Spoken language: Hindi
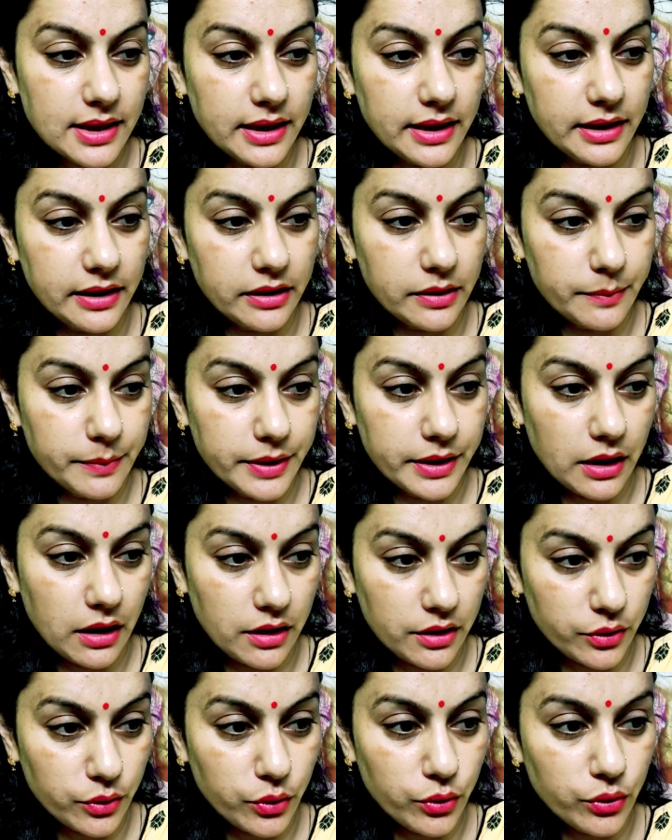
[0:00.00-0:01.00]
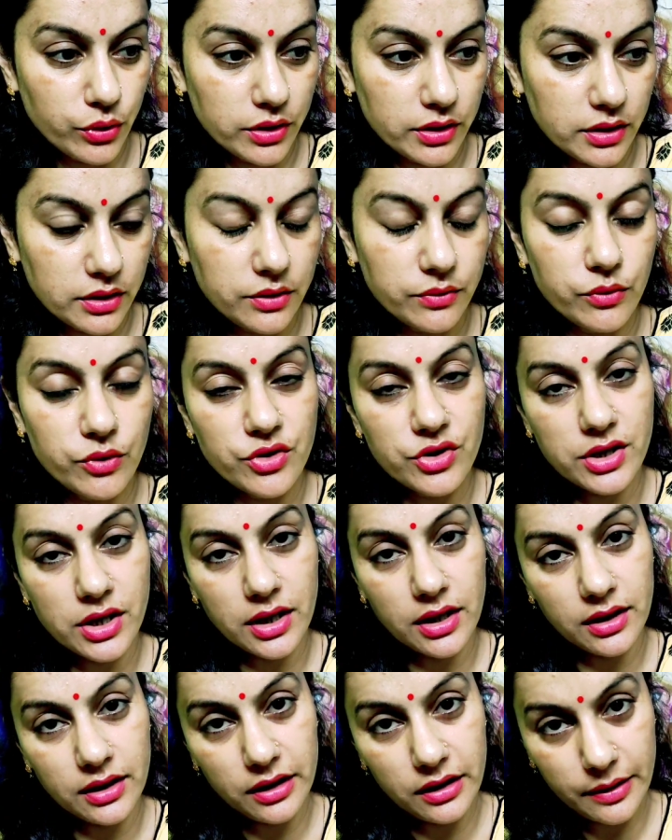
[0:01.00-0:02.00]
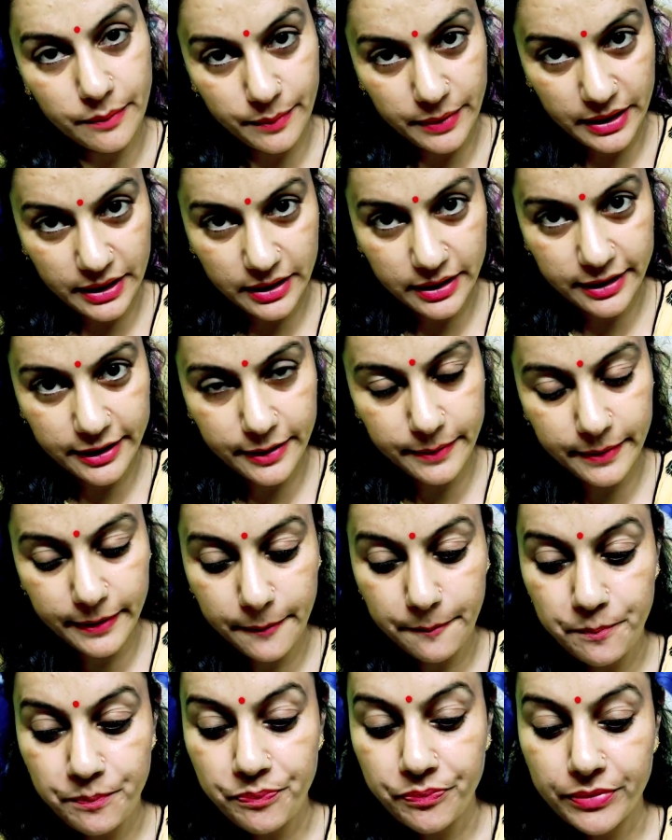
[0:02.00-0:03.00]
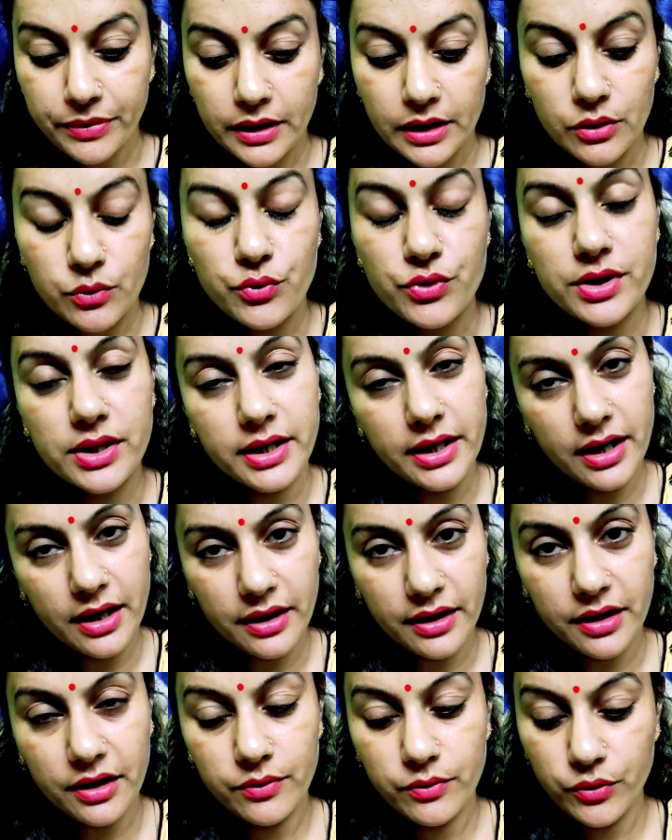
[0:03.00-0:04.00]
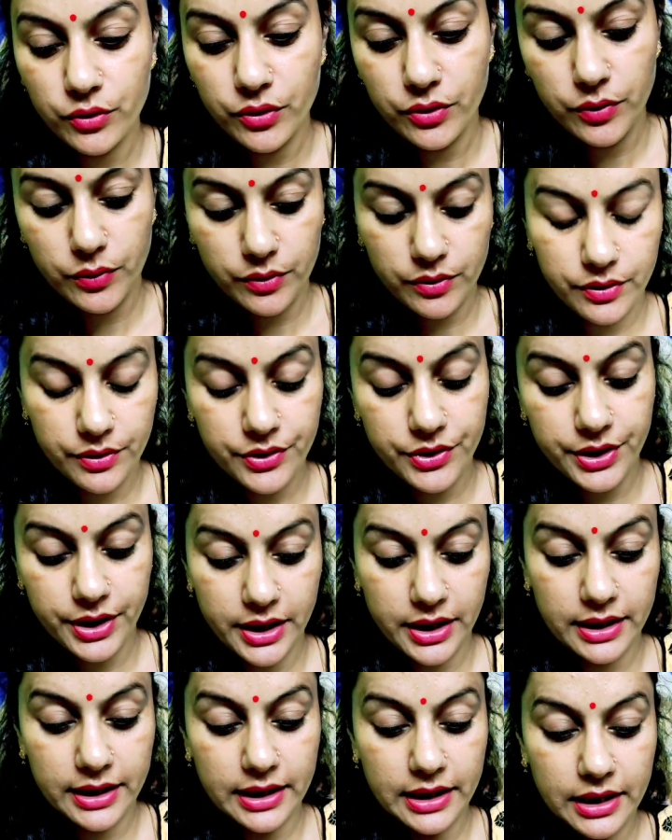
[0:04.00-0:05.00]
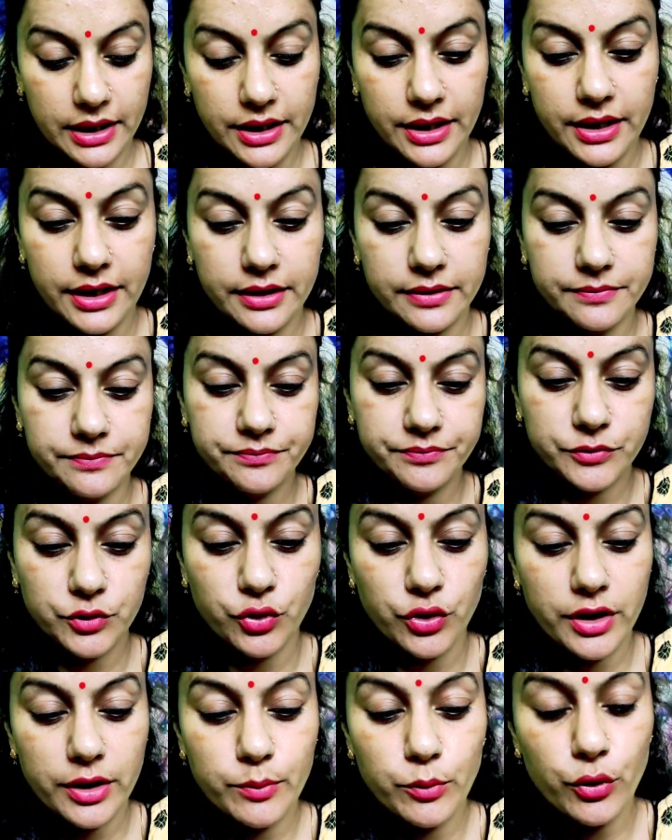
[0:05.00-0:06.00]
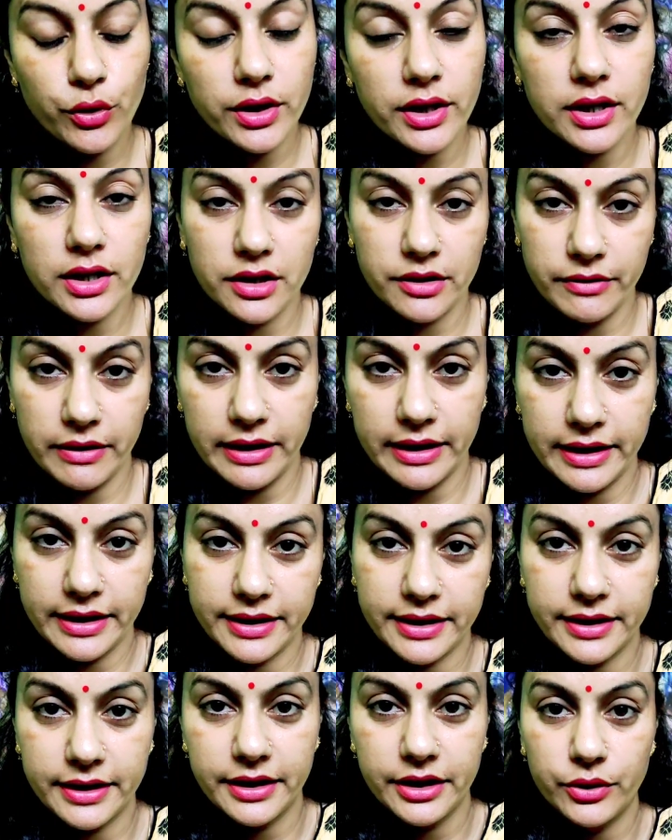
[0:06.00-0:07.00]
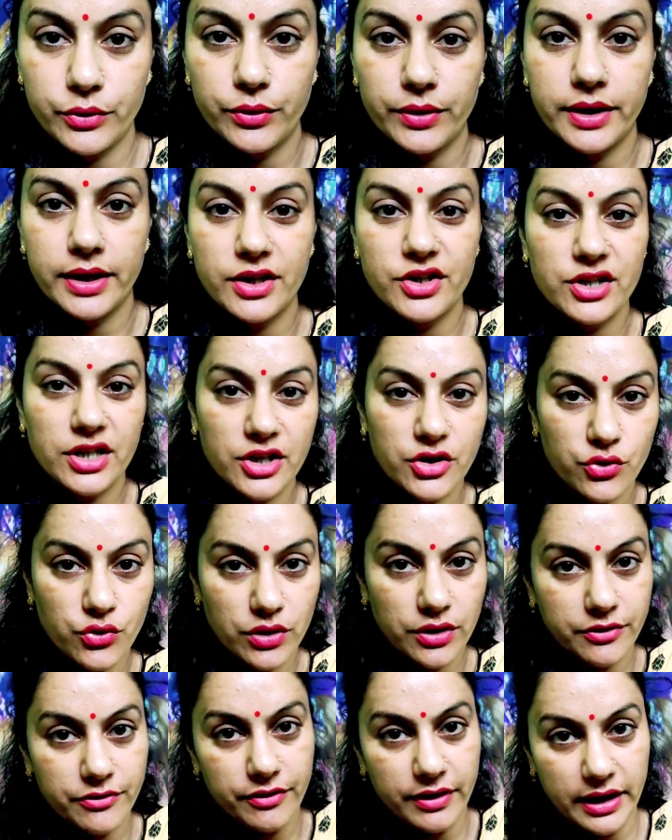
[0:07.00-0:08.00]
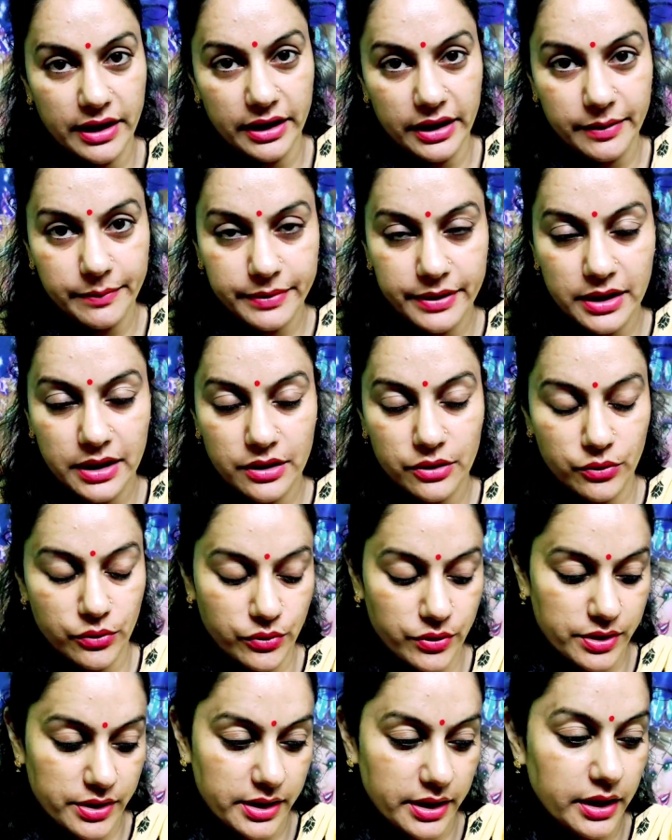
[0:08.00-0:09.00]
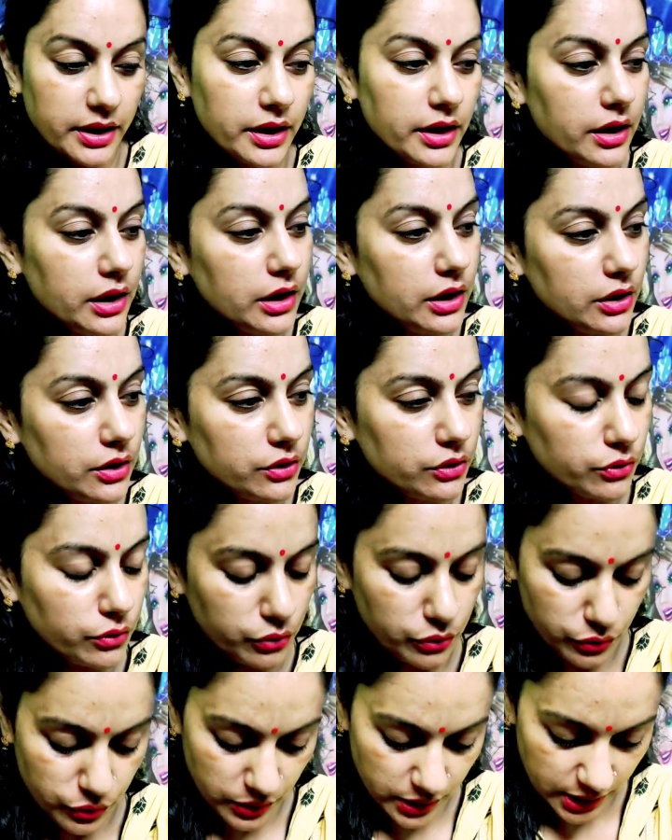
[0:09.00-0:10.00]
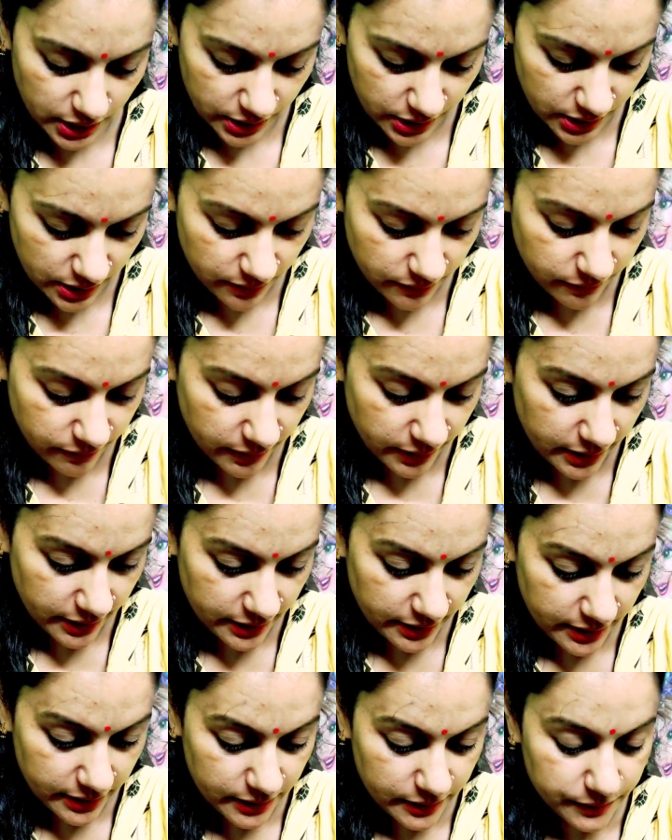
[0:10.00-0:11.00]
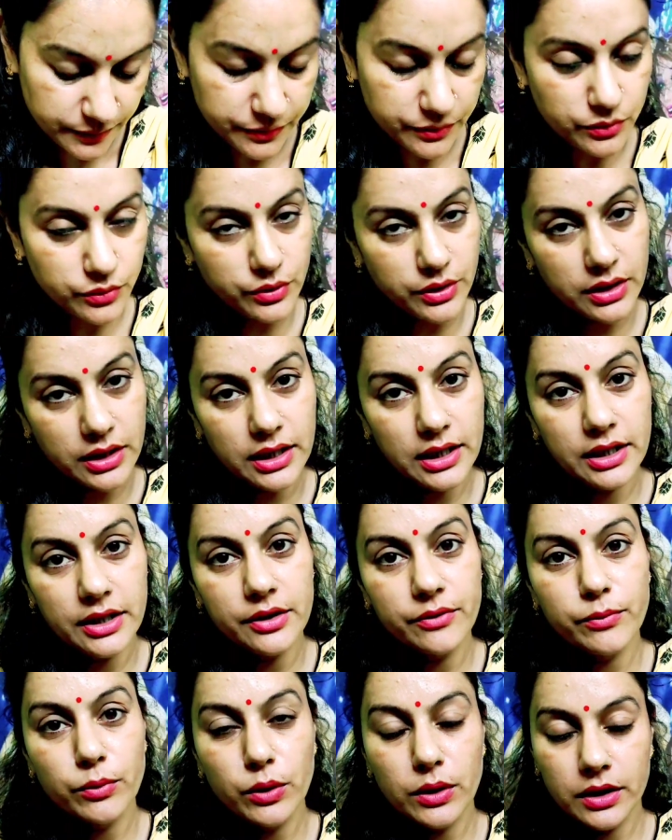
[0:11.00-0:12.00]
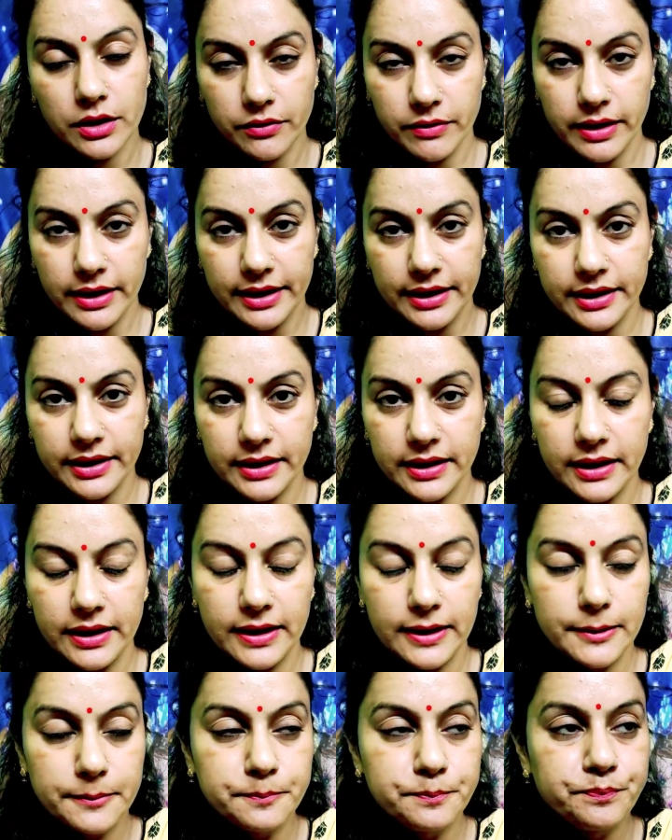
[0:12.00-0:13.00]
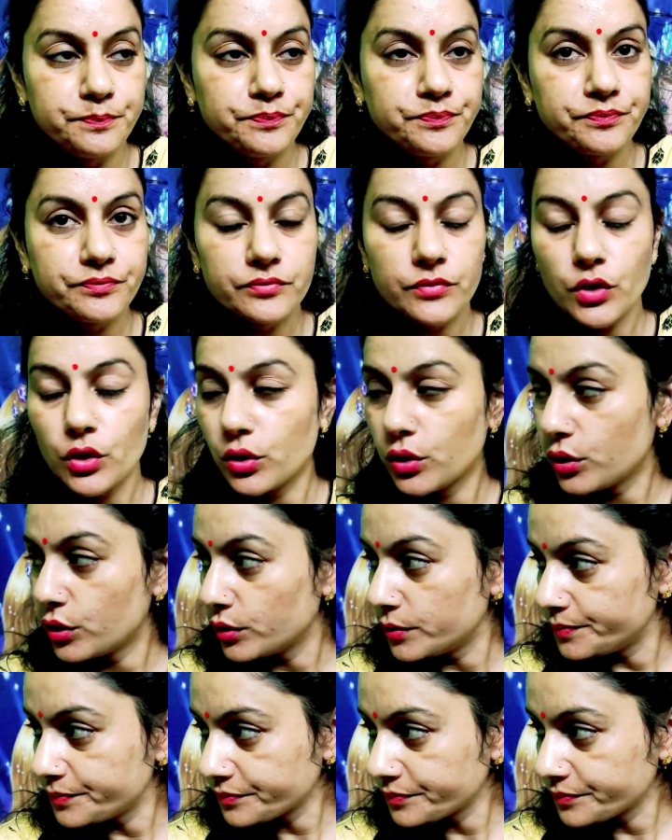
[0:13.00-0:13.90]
से लेकर पठानकोट तक वो जाएंगे अपनी गाड़ी में उसके आगे वो ट्रेन के लिए उन्होंने बुकिंग करवा के रखी हुई है चाचू के फ्रेंड है पठानकोट से तो उन्होंने टिकट वगैरह उनके लिए बुक करवा के रखी है तो